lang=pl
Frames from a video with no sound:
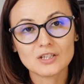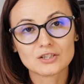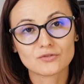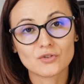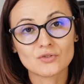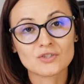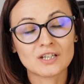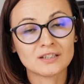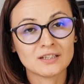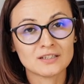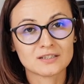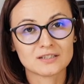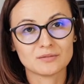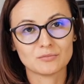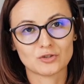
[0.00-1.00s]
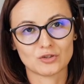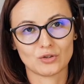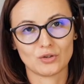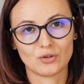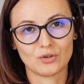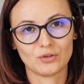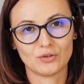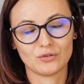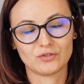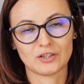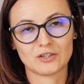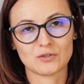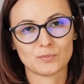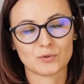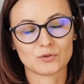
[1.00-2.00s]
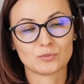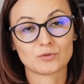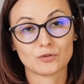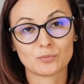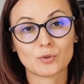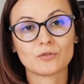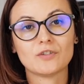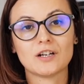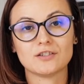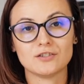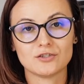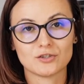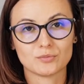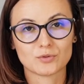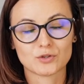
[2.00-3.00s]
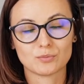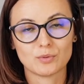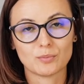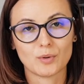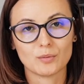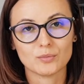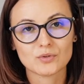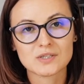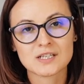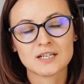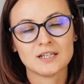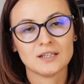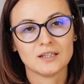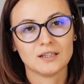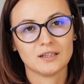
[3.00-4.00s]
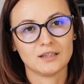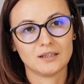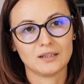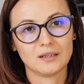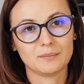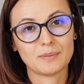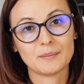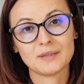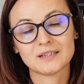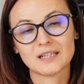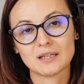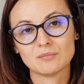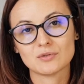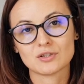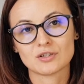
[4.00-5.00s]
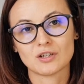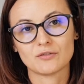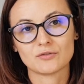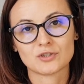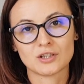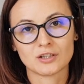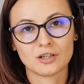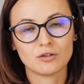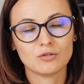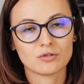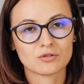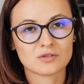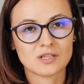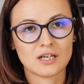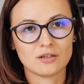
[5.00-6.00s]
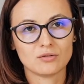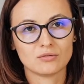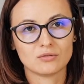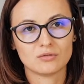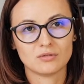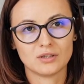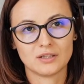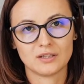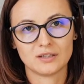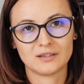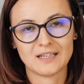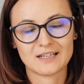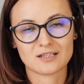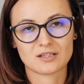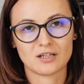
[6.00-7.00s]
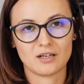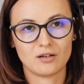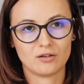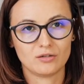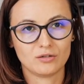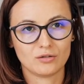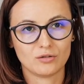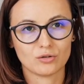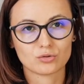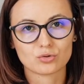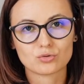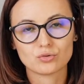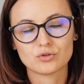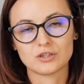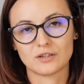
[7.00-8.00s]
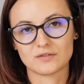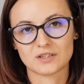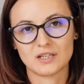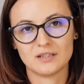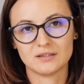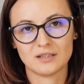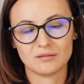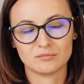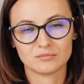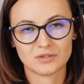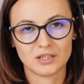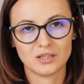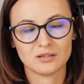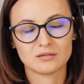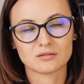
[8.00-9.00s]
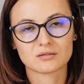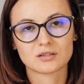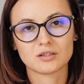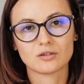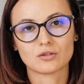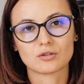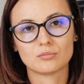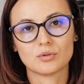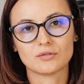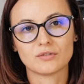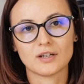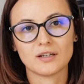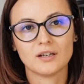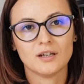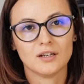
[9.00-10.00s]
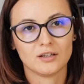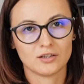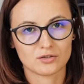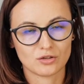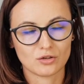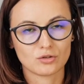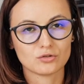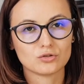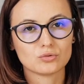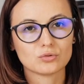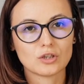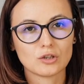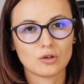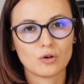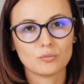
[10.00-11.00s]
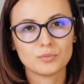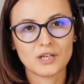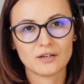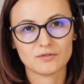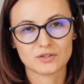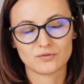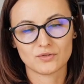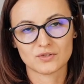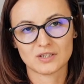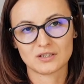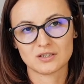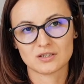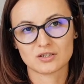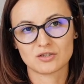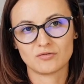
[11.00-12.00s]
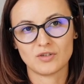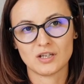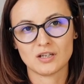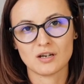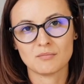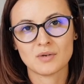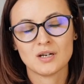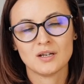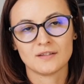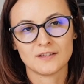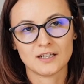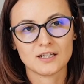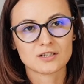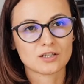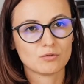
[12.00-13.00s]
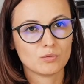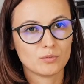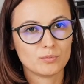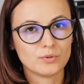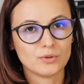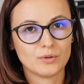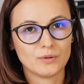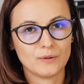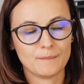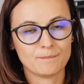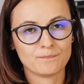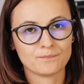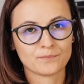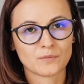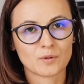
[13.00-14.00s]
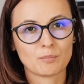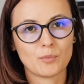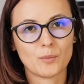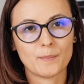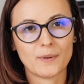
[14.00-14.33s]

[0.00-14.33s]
związanej z tym, co, e, w jaki sposób, co wprowadzić, żeby sobie pomóc. E, pamiętajmy, że wszelkiego rodzaju e, nasze odczucia względem tej jednostki chorobowej, jeżeli chodzi tutaj o objawy związane z żywieniem, należałoby mm,